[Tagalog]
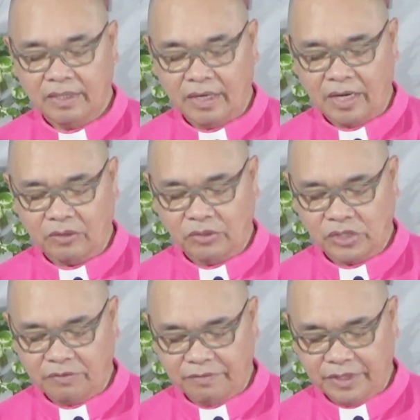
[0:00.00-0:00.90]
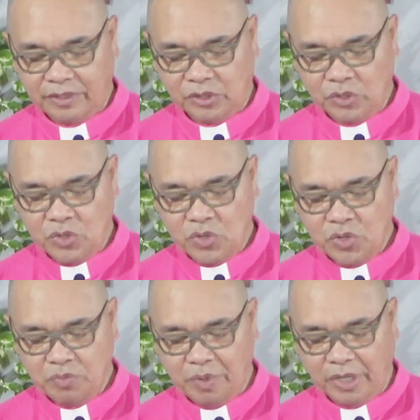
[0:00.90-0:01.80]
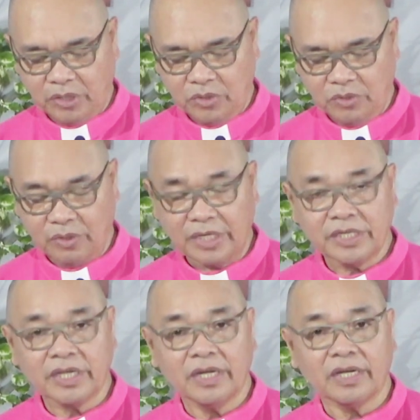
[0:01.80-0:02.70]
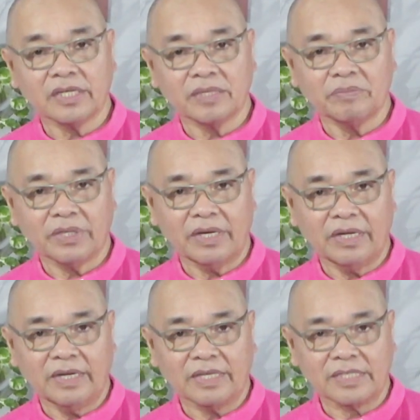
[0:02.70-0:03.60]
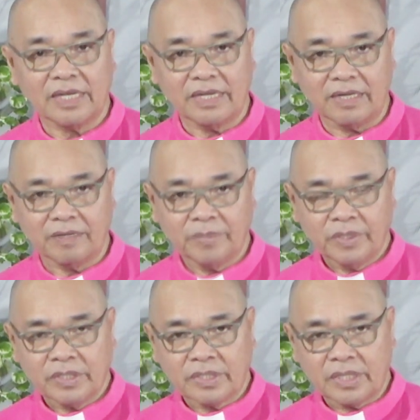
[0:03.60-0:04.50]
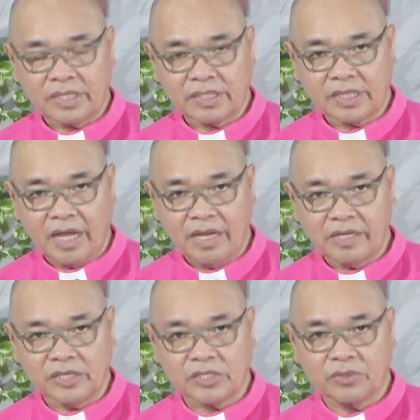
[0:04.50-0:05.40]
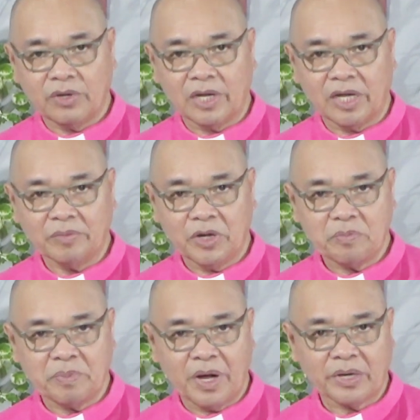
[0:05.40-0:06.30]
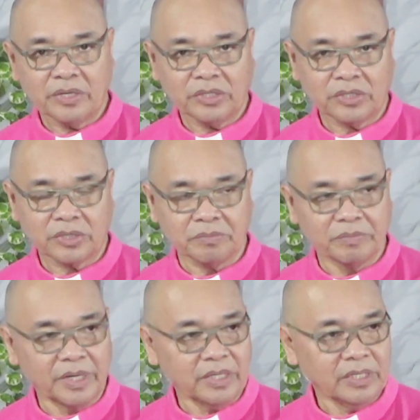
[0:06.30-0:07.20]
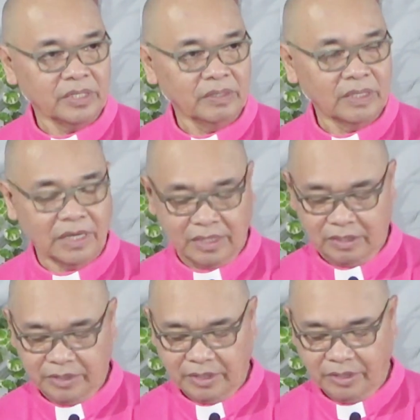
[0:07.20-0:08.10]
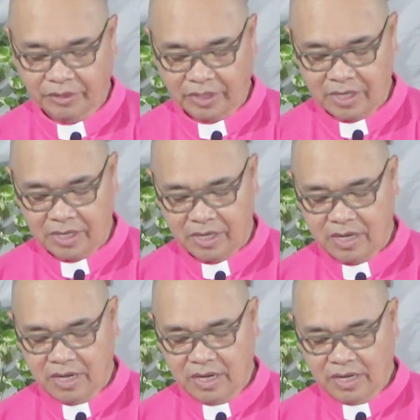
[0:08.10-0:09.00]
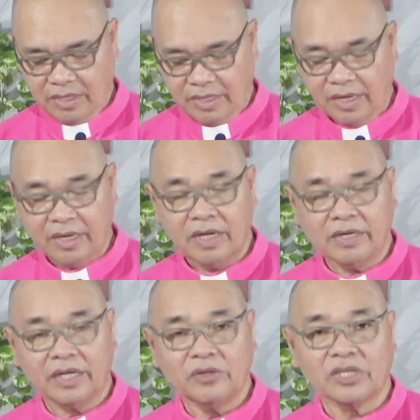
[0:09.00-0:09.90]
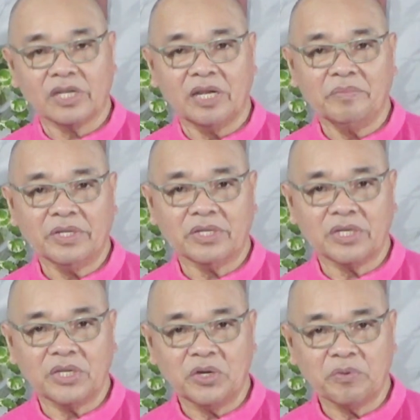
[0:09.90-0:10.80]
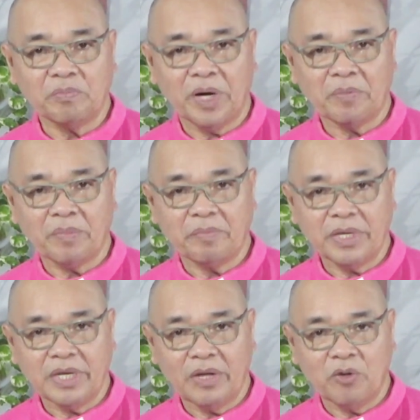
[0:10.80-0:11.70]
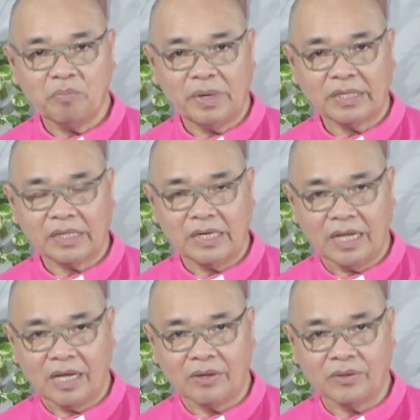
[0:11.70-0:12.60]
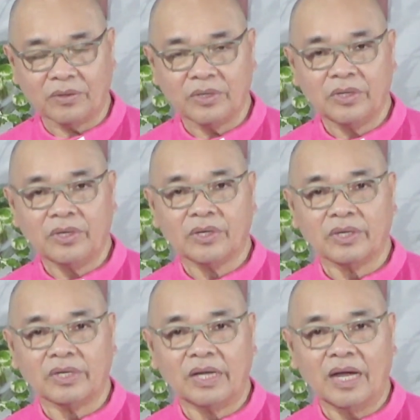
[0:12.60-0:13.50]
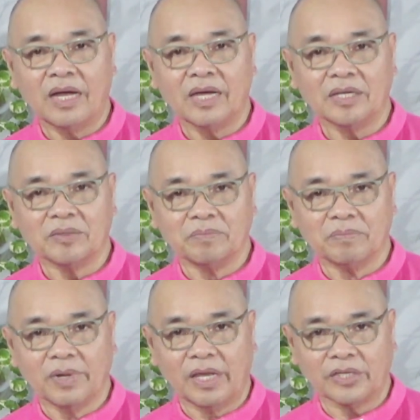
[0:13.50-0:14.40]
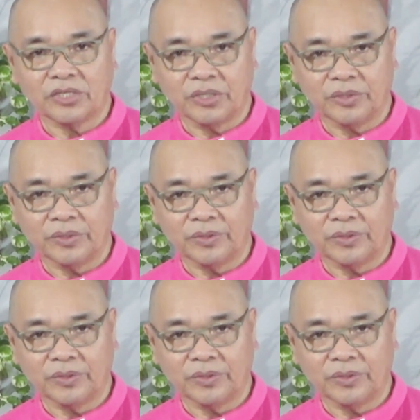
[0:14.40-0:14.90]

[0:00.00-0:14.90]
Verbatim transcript: Ako si Father John Bagyo Gualisa, kasamtangan na assign sa San Isidro Labrador Parish, Maigol, Lana del Norte. Daghan kayong salamat sa inyong pagpaminaw o pagtanaw. God bless you.